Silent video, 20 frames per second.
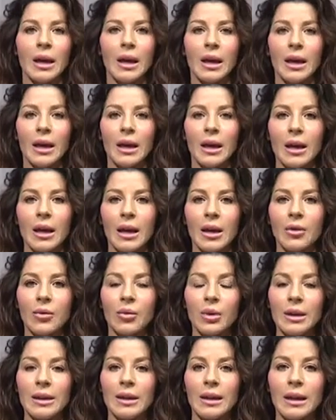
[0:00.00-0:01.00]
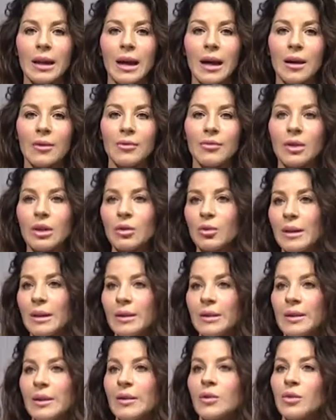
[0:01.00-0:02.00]
eh, quindi la
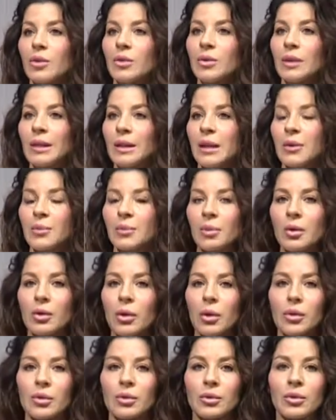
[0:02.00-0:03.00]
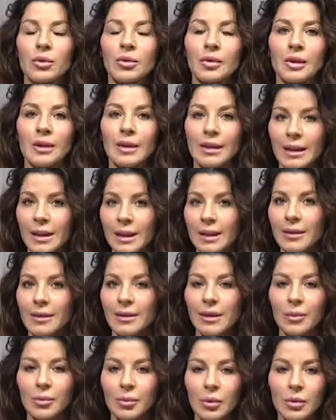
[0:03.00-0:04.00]
visualizzazione del prodotto si
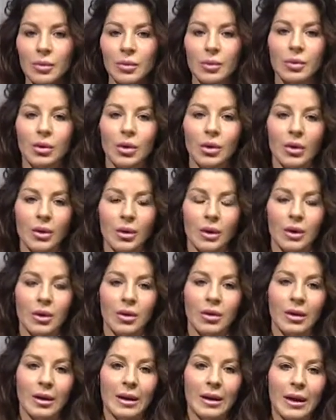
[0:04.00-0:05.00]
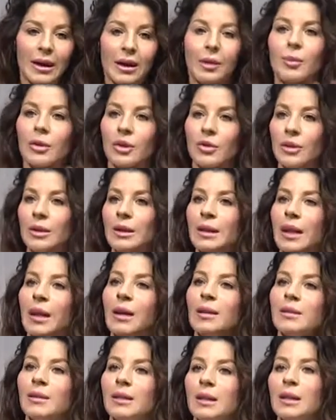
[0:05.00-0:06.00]
intende appunto eh, la
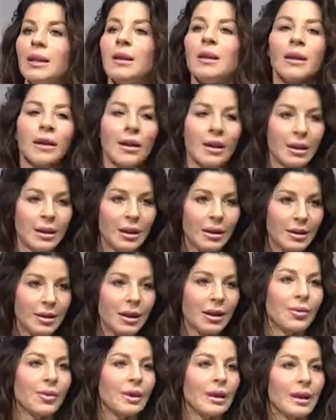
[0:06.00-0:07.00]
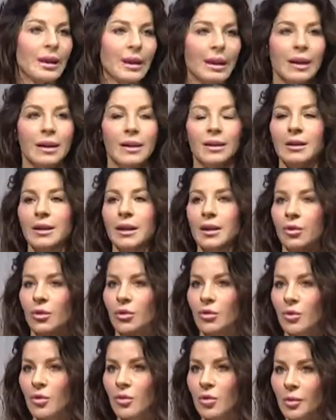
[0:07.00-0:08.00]
capacità di intervenire
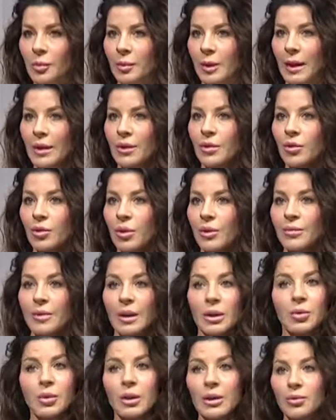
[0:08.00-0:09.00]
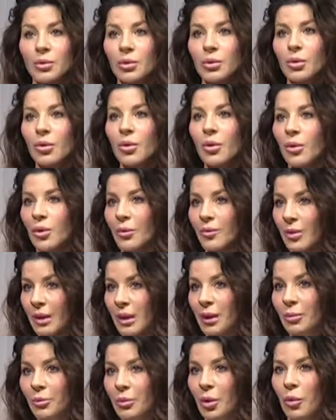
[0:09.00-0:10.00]
all'interno di uno spazio e fare un lavoro
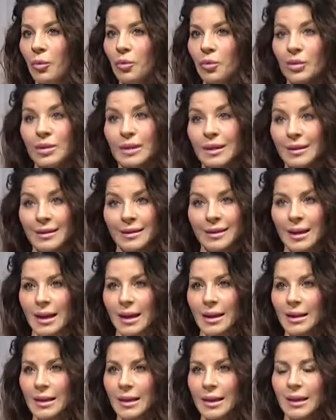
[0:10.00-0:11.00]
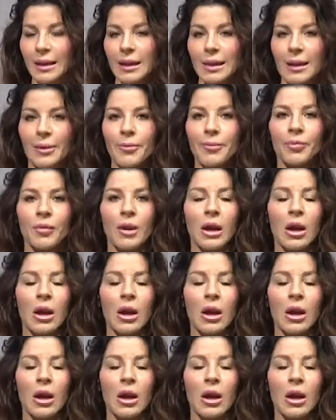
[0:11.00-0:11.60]
vero e proprio di restyling.